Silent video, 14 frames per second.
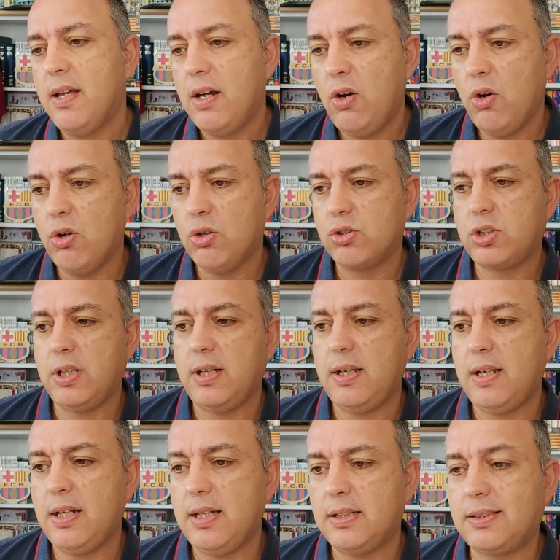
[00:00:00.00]
los
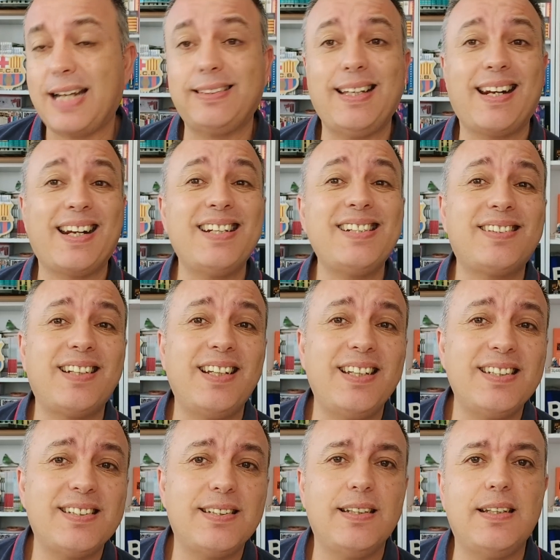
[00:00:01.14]
eh,
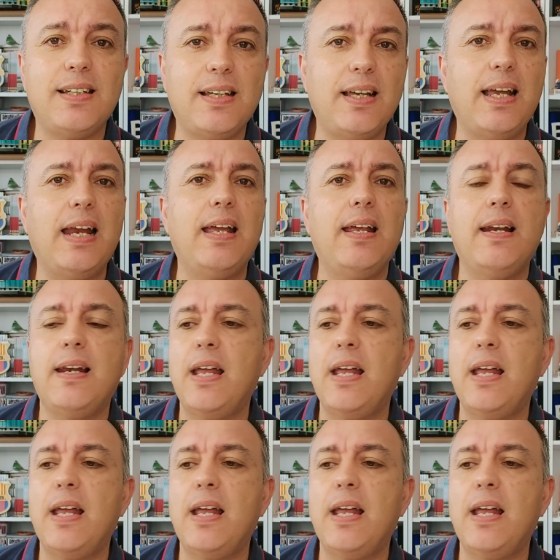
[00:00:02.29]
extraterrestres, eh,